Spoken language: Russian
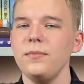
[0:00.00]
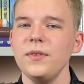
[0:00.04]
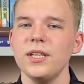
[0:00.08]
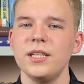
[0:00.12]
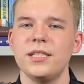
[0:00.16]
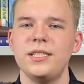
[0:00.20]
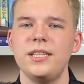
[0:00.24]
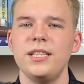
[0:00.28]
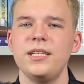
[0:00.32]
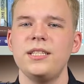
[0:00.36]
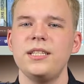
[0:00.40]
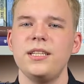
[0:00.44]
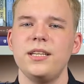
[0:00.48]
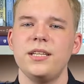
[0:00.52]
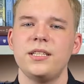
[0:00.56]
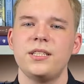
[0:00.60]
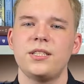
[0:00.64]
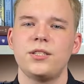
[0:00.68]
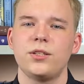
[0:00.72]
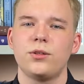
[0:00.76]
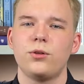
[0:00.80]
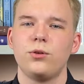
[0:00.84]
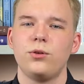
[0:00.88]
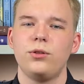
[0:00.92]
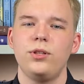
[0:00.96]
Здесь
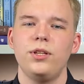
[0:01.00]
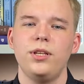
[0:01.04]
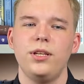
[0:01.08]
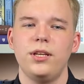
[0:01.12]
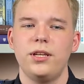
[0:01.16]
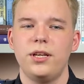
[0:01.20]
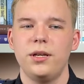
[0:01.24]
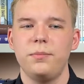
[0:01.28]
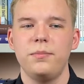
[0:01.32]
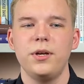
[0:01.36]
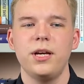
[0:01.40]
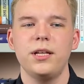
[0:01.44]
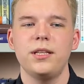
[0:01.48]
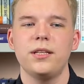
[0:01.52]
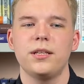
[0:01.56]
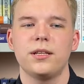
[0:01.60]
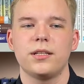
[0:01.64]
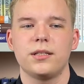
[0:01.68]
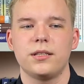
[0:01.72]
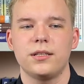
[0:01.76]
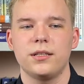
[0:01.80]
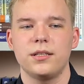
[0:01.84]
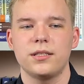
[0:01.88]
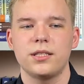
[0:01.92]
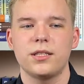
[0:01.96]
есть крутые
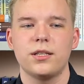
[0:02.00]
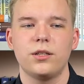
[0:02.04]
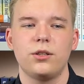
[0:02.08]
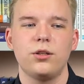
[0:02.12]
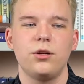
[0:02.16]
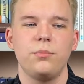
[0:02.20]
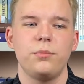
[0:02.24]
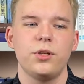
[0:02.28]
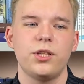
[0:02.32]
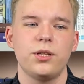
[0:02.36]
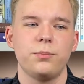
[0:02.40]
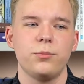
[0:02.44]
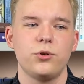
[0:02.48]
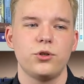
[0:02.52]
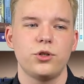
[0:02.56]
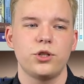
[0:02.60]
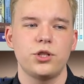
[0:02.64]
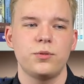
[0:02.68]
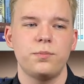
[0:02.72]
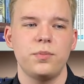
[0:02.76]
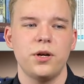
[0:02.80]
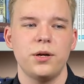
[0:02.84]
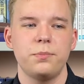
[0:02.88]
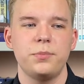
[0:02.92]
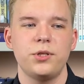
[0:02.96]
ребята, с которыми ты
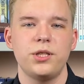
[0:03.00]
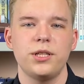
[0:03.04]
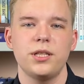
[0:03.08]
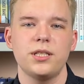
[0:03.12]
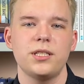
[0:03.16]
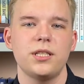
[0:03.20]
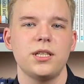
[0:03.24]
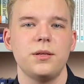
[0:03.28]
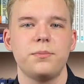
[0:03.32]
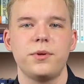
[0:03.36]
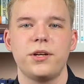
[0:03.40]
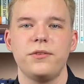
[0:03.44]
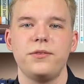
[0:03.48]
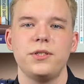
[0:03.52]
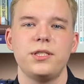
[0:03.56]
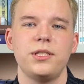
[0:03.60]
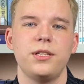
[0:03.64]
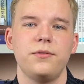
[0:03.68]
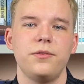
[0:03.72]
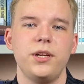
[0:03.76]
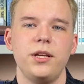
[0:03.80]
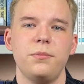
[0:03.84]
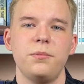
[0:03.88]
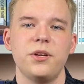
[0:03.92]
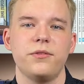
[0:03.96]
можешь пообщаться и провести
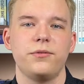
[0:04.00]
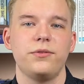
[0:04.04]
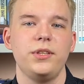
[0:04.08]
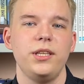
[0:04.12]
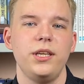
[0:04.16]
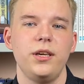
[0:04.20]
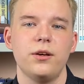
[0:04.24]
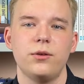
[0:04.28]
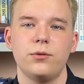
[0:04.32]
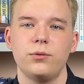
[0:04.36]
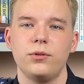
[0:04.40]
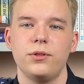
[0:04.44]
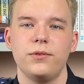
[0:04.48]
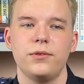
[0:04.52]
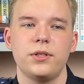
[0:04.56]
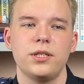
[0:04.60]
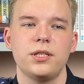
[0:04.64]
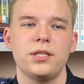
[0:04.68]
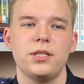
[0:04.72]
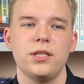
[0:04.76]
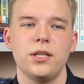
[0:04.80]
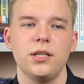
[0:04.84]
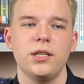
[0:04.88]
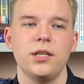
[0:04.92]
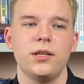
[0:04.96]
время вне
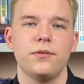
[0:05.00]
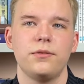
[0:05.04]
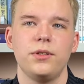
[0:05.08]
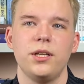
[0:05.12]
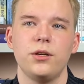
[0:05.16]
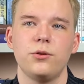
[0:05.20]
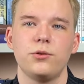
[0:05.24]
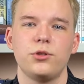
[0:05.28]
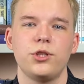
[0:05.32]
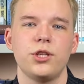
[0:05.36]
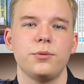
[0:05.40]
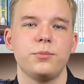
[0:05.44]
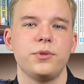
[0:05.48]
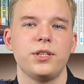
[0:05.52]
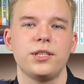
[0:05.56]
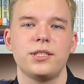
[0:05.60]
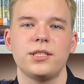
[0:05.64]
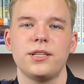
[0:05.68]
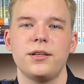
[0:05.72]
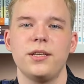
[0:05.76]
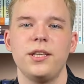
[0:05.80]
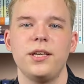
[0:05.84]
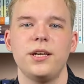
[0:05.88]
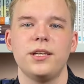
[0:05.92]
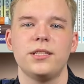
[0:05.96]
университета и вне учебных
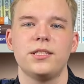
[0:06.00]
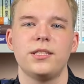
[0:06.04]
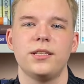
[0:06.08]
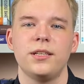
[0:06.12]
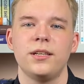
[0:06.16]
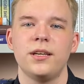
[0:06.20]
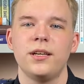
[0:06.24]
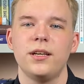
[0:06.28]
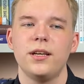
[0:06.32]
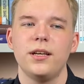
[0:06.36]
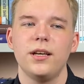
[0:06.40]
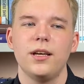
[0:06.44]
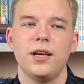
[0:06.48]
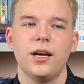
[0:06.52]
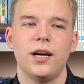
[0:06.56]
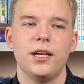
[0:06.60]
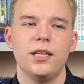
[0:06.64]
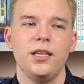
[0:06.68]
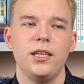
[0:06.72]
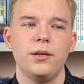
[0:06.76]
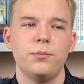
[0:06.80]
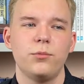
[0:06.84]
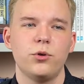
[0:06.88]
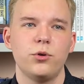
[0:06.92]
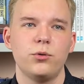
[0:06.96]
занятий.
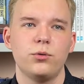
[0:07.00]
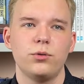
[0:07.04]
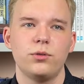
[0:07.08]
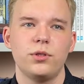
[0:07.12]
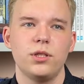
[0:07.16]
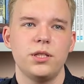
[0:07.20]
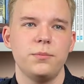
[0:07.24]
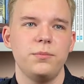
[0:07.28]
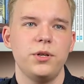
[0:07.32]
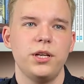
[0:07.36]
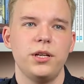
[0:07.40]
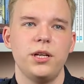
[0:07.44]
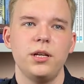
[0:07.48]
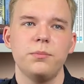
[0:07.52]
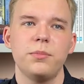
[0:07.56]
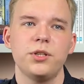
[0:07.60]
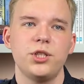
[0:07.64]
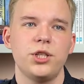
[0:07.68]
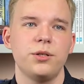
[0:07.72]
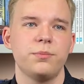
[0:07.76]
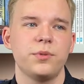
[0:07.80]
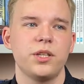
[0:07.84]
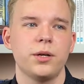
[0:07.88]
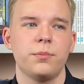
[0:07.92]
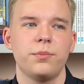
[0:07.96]
Они могут тебе либо
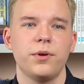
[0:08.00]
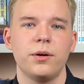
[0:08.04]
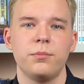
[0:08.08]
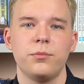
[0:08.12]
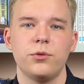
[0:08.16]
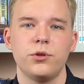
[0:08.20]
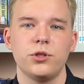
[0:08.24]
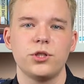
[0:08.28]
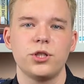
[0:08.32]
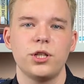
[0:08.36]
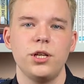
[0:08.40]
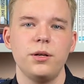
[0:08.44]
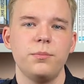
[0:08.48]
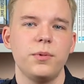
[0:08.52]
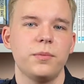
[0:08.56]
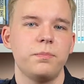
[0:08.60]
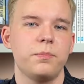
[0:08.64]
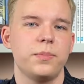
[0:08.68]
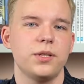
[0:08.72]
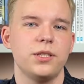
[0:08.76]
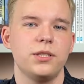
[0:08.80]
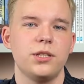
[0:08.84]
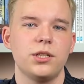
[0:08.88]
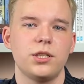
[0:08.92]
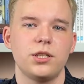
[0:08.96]
чем-то помочь, либо
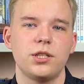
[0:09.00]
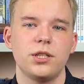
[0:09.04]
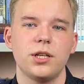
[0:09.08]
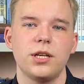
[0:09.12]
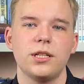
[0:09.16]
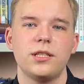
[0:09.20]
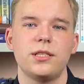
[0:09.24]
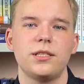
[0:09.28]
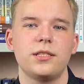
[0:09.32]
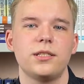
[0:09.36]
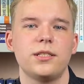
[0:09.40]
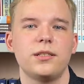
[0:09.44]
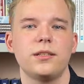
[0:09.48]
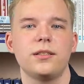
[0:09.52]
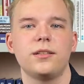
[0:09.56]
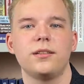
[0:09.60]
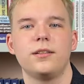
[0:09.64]
поддержать.